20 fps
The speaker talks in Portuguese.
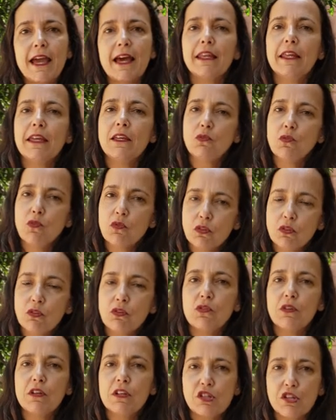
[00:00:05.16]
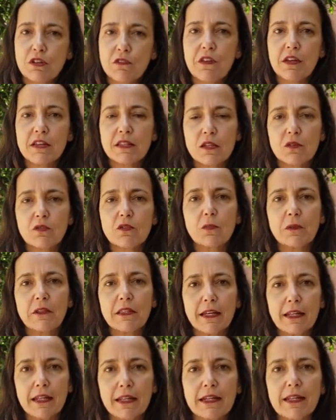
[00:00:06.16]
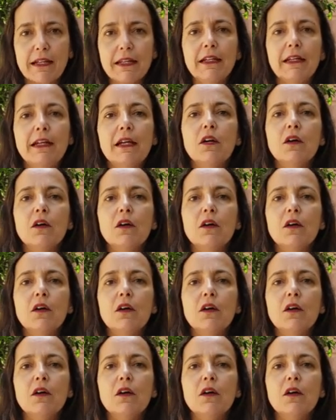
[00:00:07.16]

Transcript: além do controle de infecção hospitalar,